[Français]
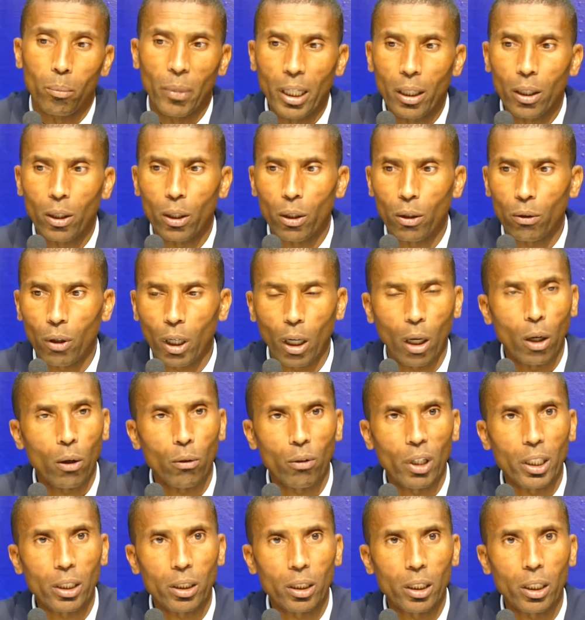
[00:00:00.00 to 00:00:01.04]
Mais euh, voilà,
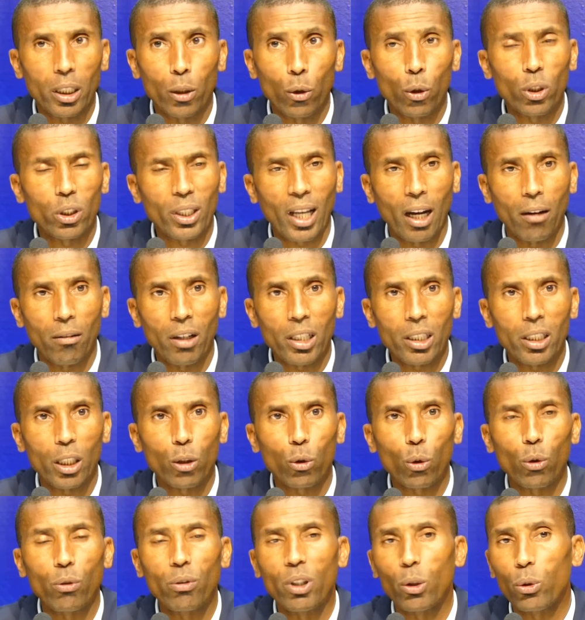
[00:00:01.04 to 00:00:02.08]
on va essayer, notre travail, c'est
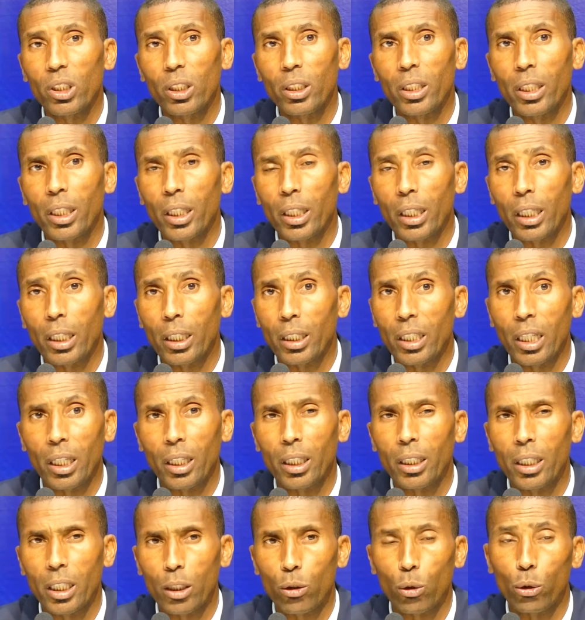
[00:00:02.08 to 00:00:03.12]
de trouver aussi des,
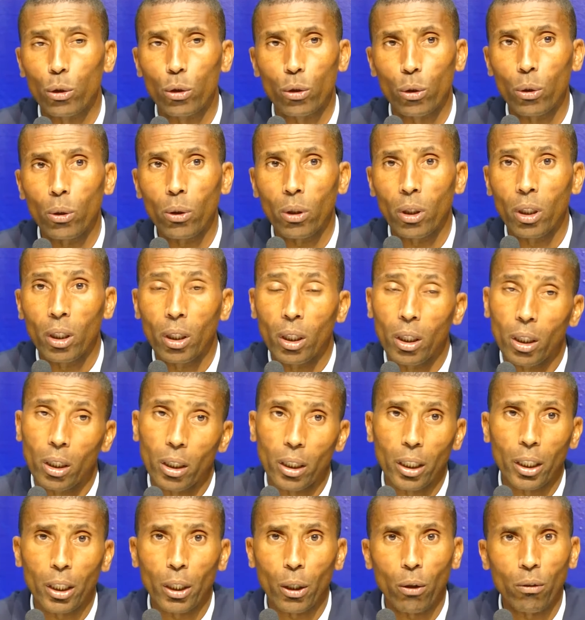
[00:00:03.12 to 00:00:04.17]
des, solutions
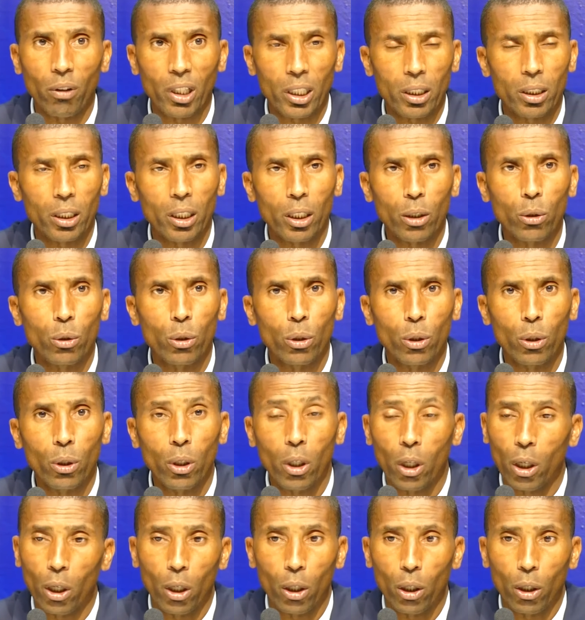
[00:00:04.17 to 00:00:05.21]
et on va essayer
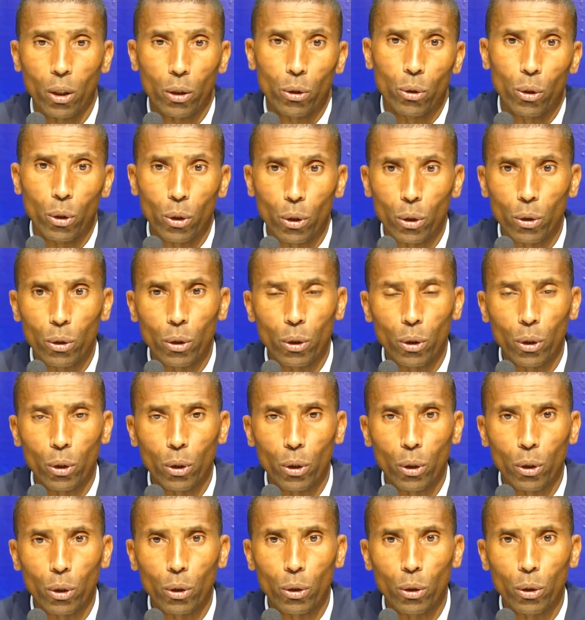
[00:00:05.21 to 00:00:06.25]
de, de,
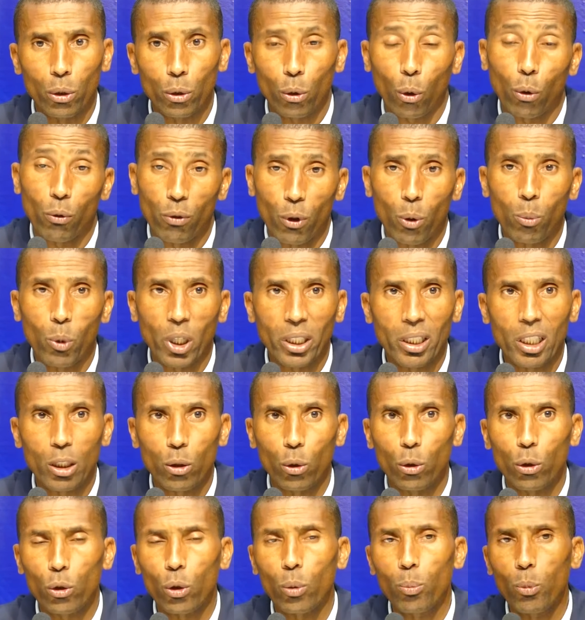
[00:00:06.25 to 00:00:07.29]
de, de trouver au moins des
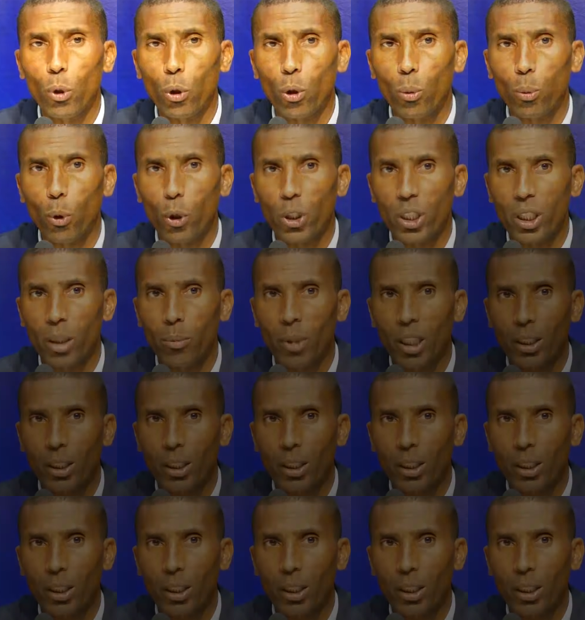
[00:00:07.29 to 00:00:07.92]
solutions pour le prochain